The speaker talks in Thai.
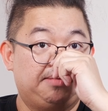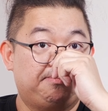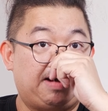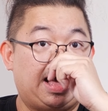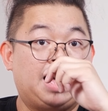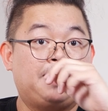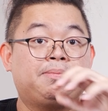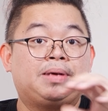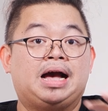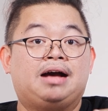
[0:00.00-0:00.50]

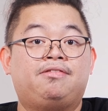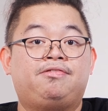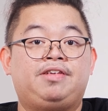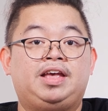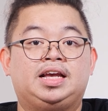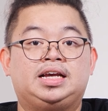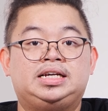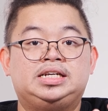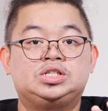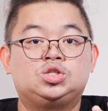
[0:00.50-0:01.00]
ภาพกราฟิ
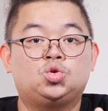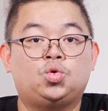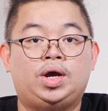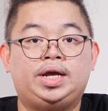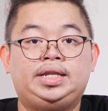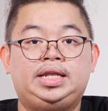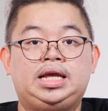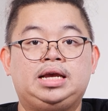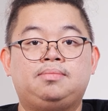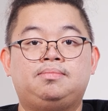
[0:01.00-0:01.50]
กคือสวย
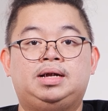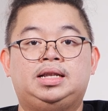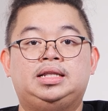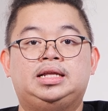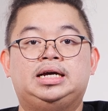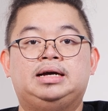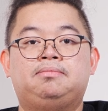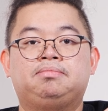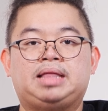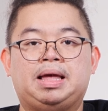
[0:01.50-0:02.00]
นิ่งเหมือน
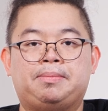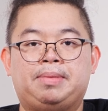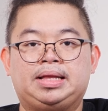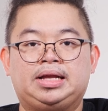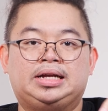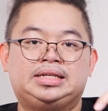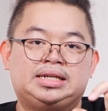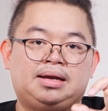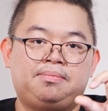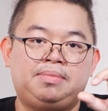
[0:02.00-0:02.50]
เดิมแต่มัน
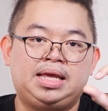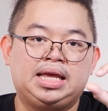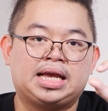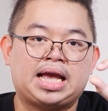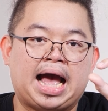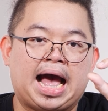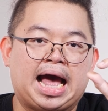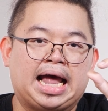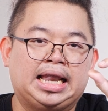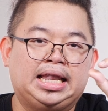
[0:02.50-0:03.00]
ก็จะมี
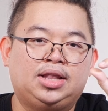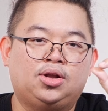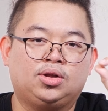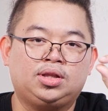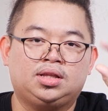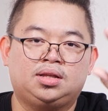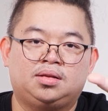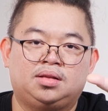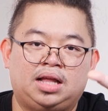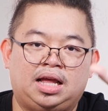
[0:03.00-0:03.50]
การลด
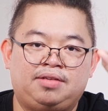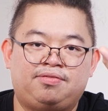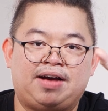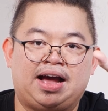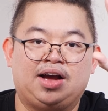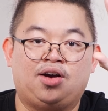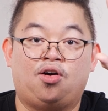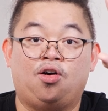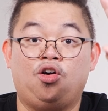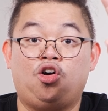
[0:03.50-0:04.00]
ในฝั่
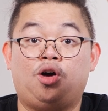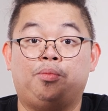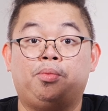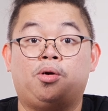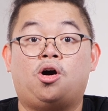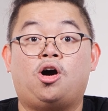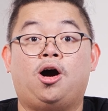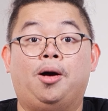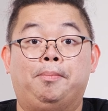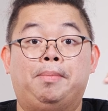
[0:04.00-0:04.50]
งของขอบ
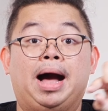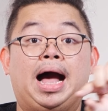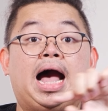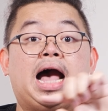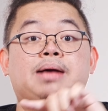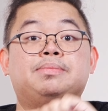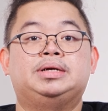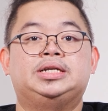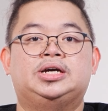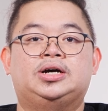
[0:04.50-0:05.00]
ขอบภา
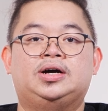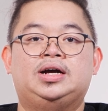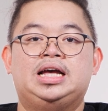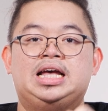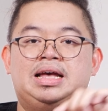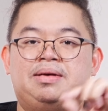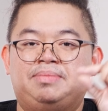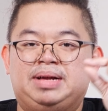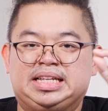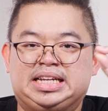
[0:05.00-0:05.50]
พอะเนาะ
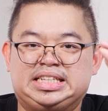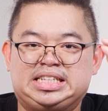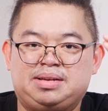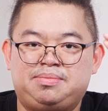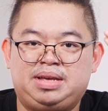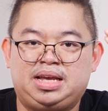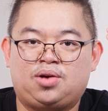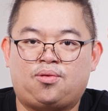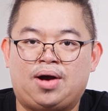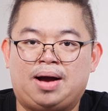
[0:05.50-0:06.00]
มันก็จะ
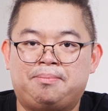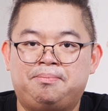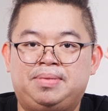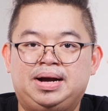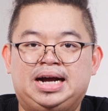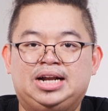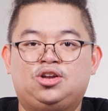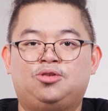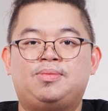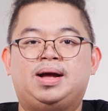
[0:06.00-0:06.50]
มีความเบล
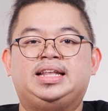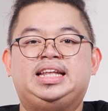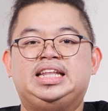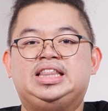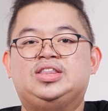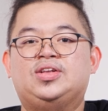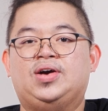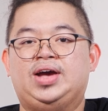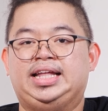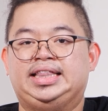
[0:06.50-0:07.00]
อลงมานิด
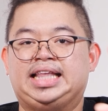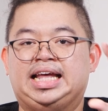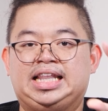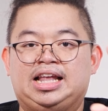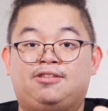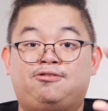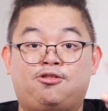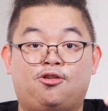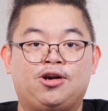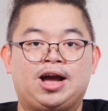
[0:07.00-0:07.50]
หน่อยแต่
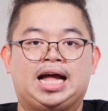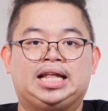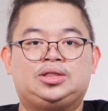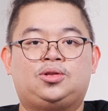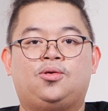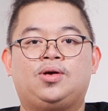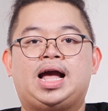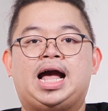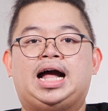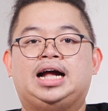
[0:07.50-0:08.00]
เราโฟกัสต
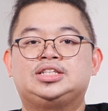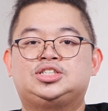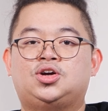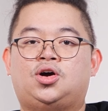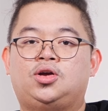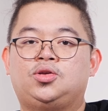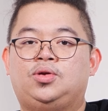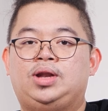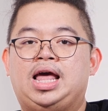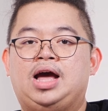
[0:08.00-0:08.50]
รงกลางจอ
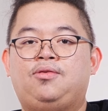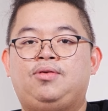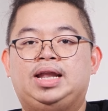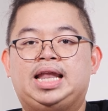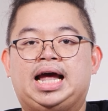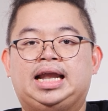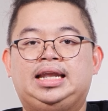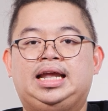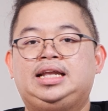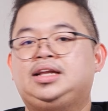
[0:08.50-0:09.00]
อยู่แล้วเว
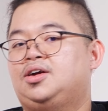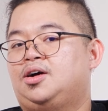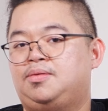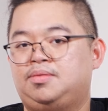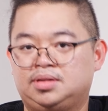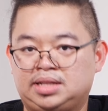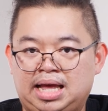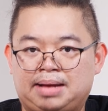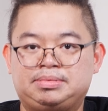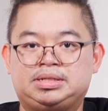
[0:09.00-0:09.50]
ลาเล่นก็
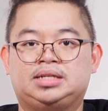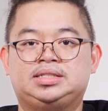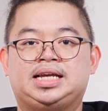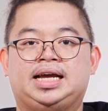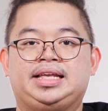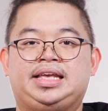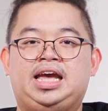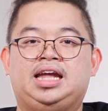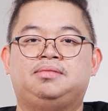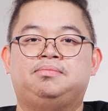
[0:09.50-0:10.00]
แทบจะสั
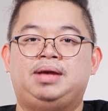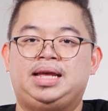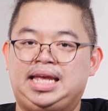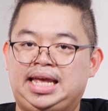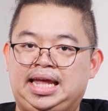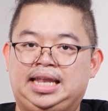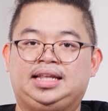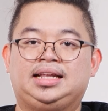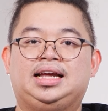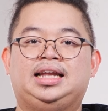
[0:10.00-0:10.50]
งเกตไม่
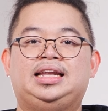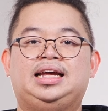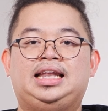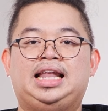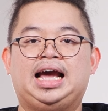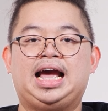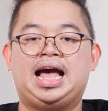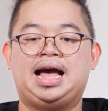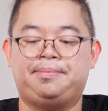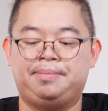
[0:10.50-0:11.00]
เห็นกันเลยแห
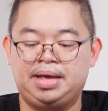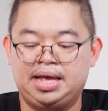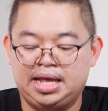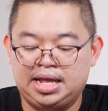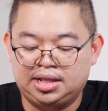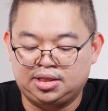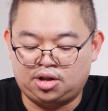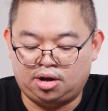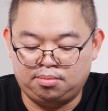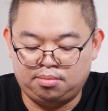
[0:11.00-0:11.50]
ละครับ
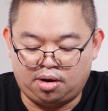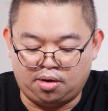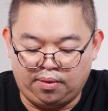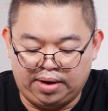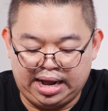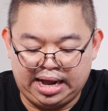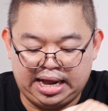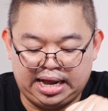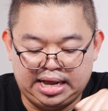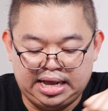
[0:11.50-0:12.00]
ต้องบอก
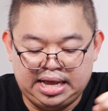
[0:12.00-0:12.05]
ว่า